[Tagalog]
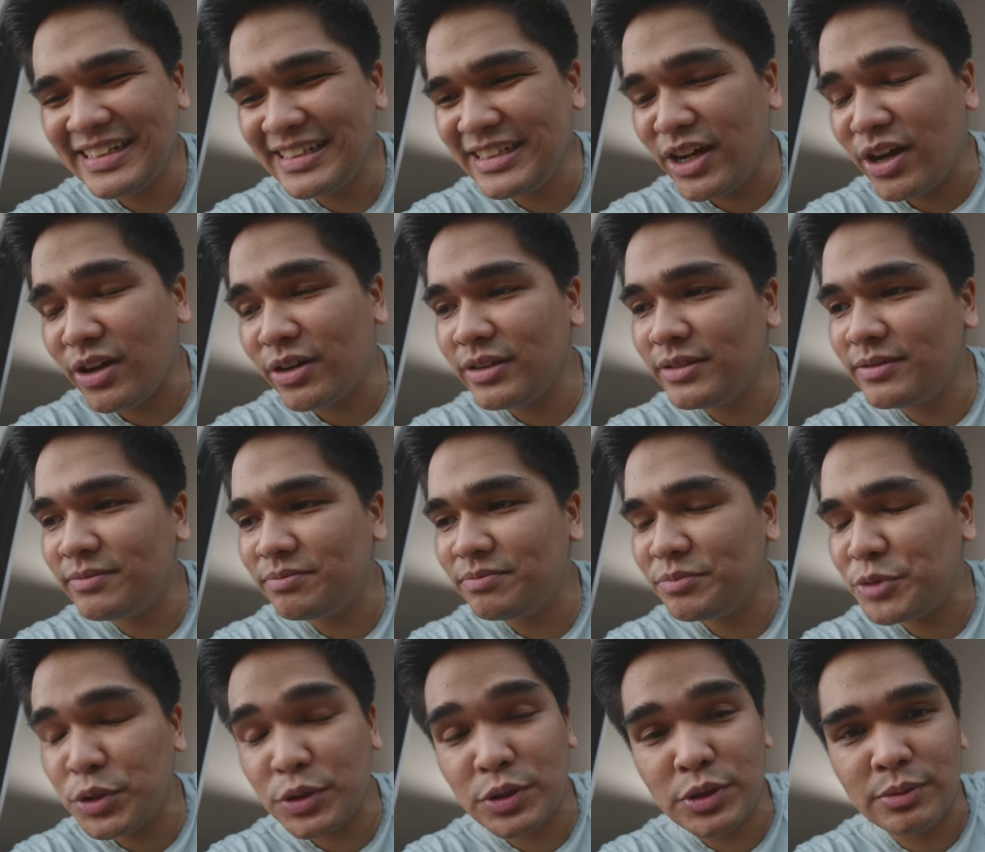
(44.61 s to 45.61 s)
Not on
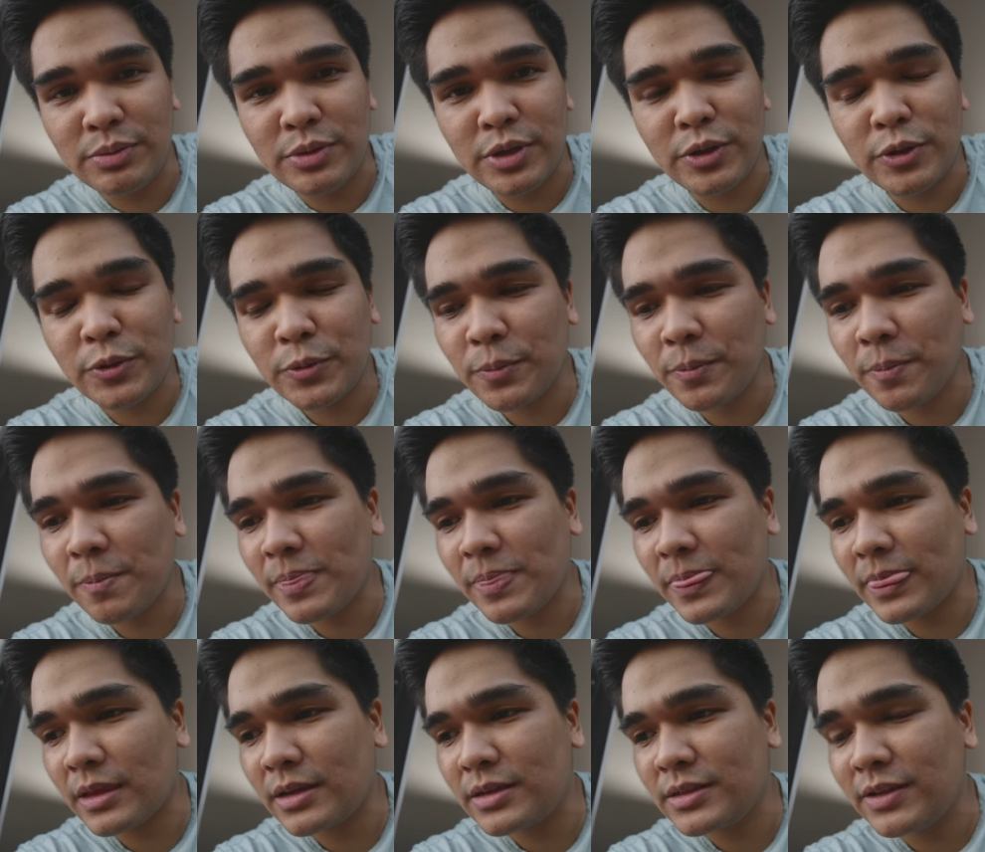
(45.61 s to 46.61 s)
YouTube though.
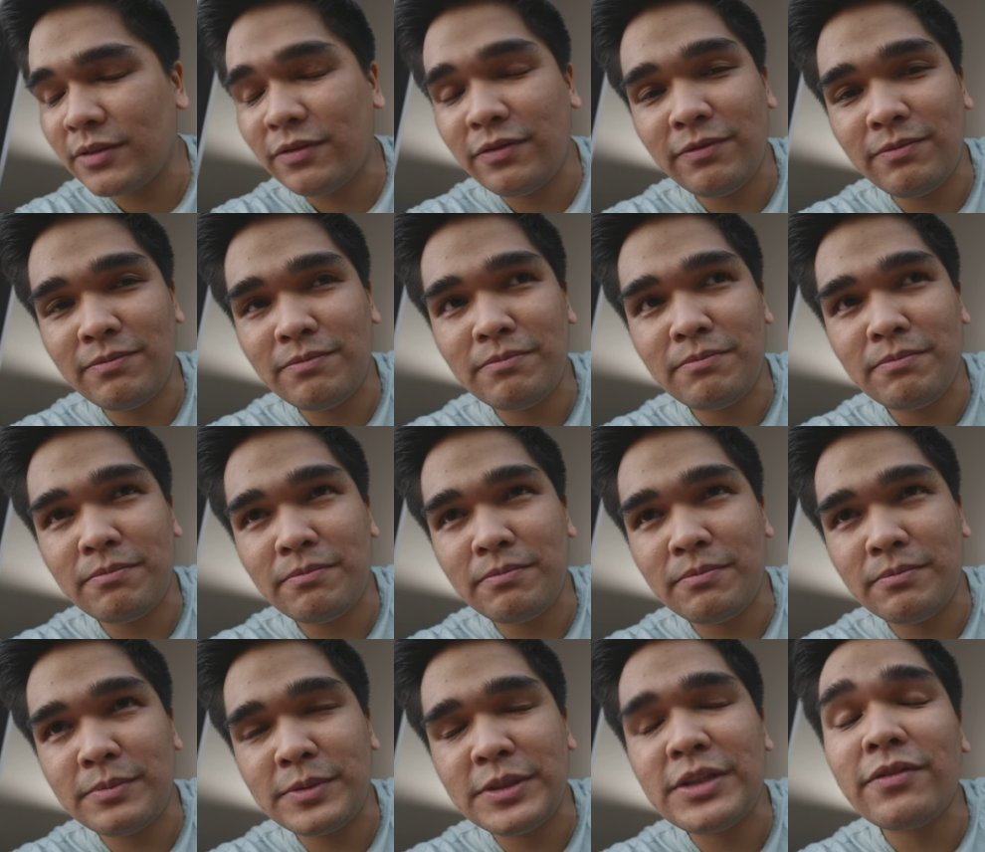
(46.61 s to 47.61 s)
Sa,
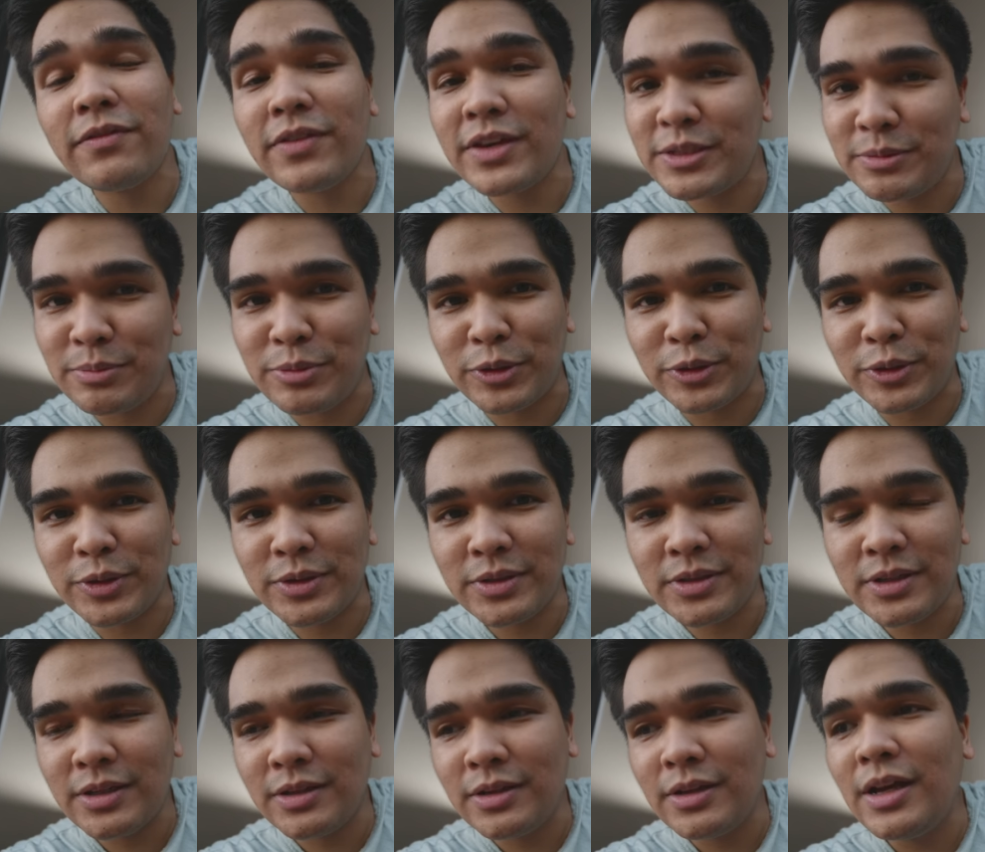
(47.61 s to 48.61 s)
sa Facebook.
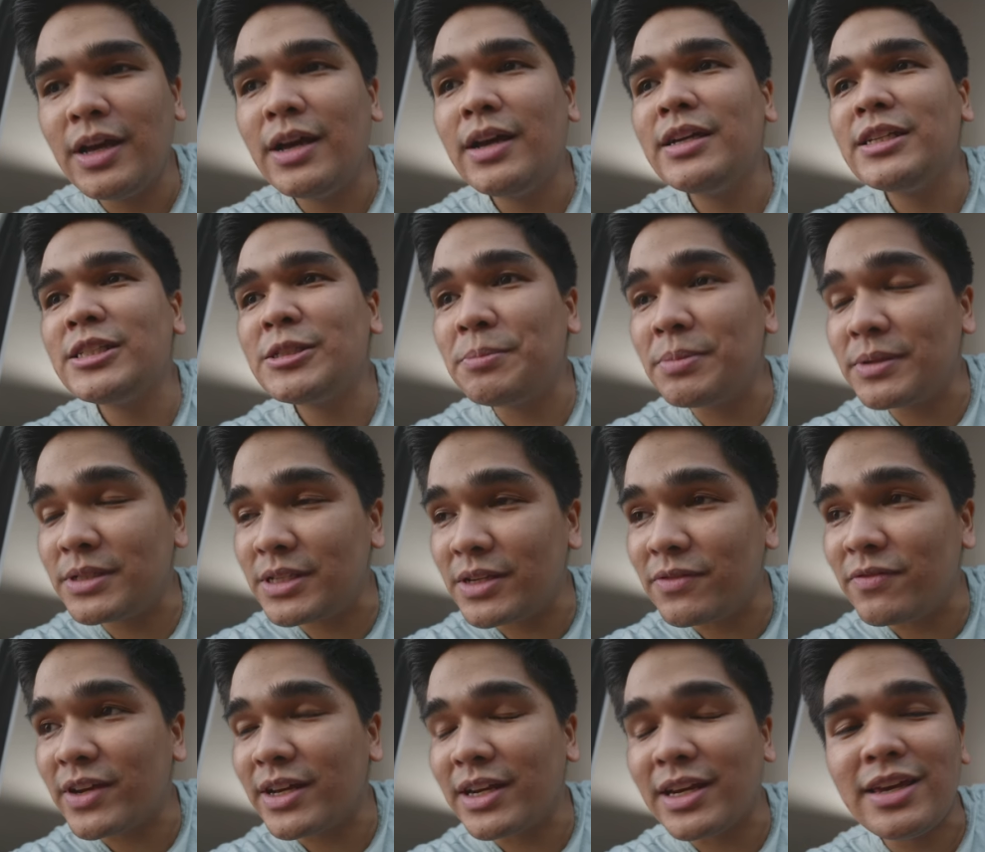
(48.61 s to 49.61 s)

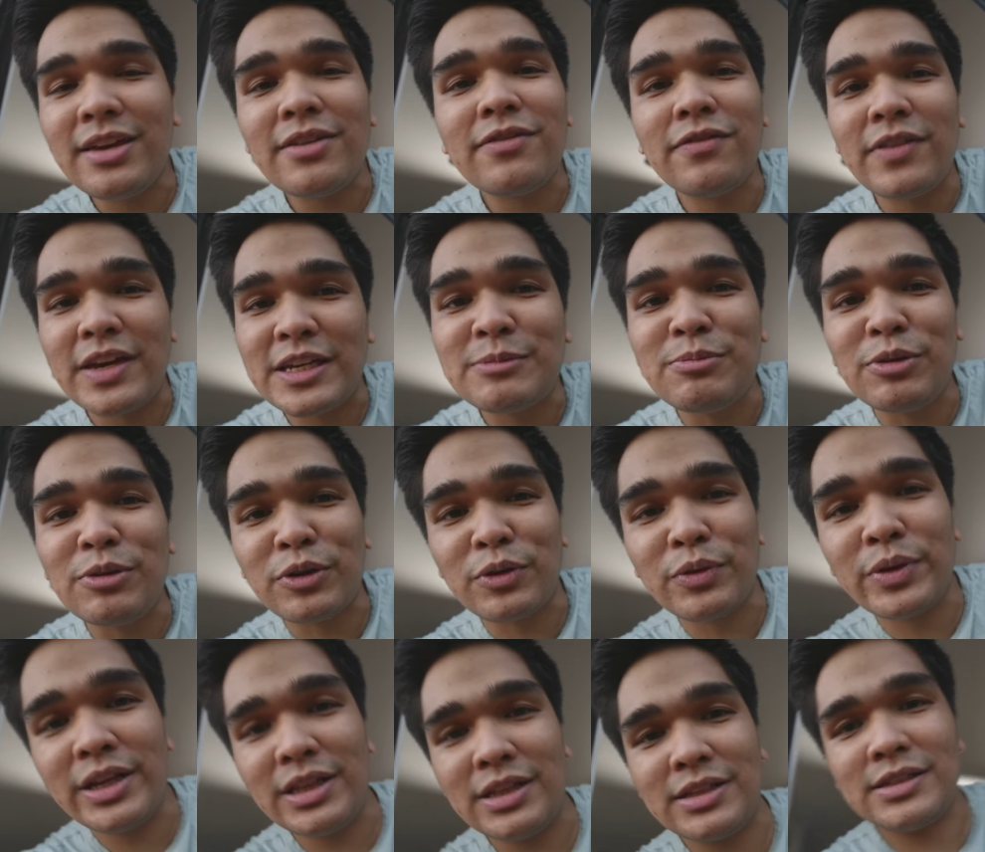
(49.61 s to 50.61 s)
Specifically, Facebook
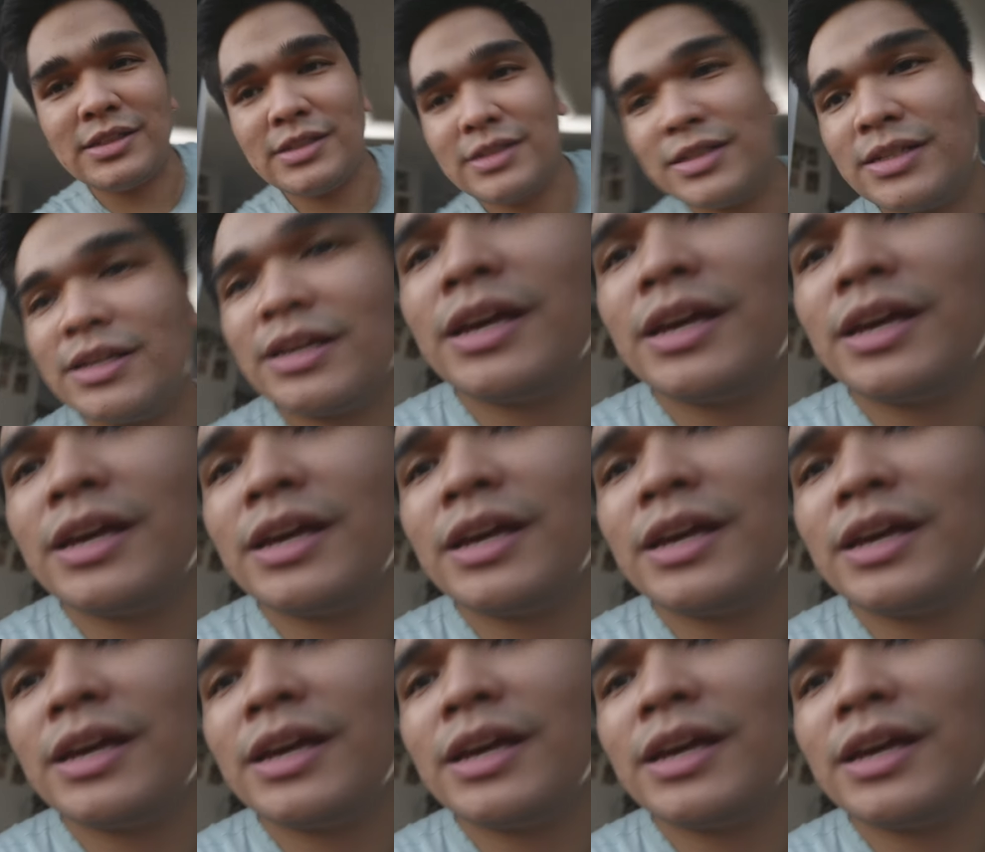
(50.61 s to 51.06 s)
Reels